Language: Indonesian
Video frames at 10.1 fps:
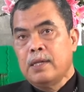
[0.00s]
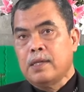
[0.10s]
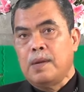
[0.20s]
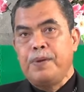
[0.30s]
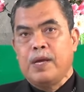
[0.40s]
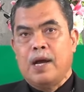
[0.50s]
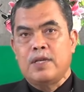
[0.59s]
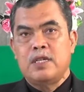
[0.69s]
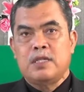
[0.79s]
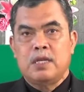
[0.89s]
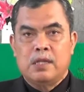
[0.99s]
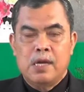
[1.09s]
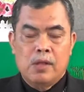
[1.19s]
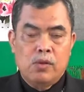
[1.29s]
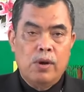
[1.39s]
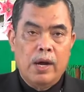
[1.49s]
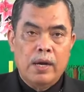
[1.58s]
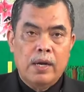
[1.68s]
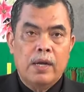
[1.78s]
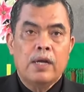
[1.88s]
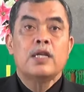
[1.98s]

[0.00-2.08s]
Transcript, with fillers: Tetapi kasih setia Tuhan